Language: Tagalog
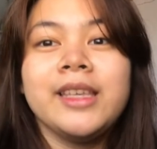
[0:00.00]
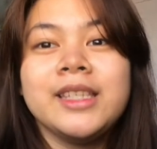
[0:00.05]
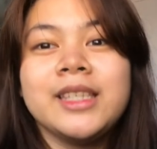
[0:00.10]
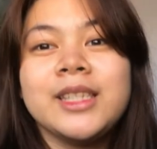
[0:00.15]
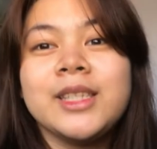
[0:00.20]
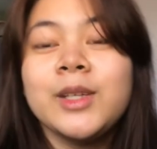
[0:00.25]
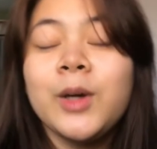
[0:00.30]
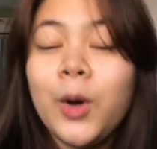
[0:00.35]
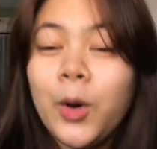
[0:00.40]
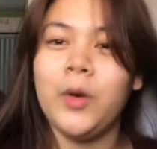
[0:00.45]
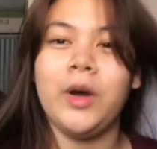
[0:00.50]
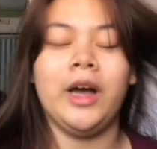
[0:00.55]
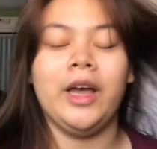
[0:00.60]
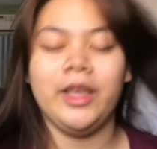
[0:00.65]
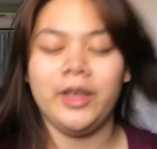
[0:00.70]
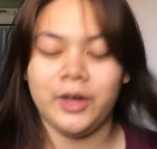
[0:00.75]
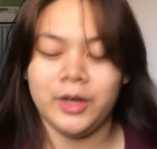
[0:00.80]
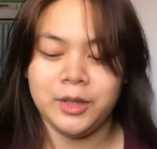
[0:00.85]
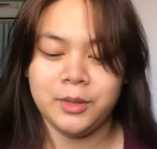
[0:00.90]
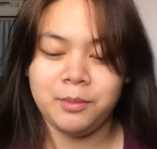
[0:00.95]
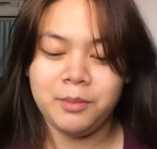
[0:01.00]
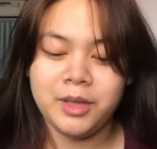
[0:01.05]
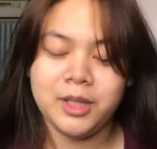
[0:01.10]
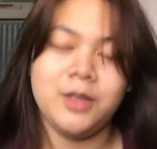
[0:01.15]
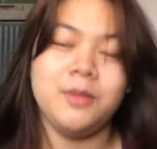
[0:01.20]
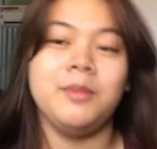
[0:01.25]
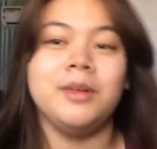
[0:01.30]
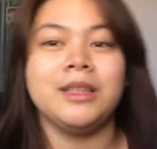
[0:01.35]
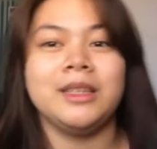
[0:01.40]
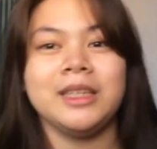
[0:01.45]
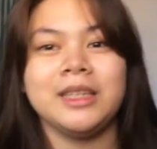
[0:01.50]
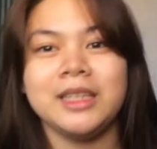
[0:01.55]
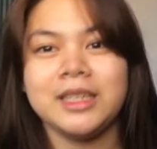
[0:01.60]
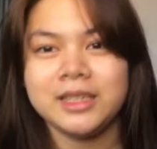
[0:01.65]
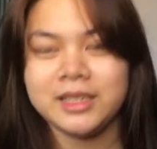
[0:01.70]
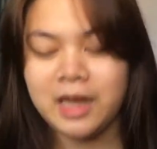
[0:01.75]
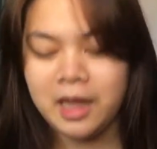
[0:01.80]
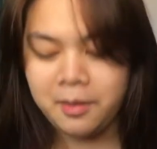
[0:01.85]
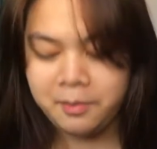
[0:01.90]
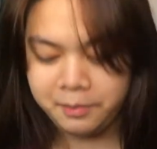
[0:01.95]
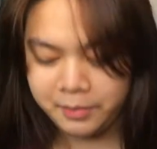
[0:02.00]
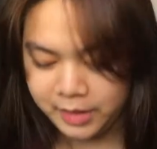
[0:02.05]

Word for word: So, mayon, may dumating na Shopee.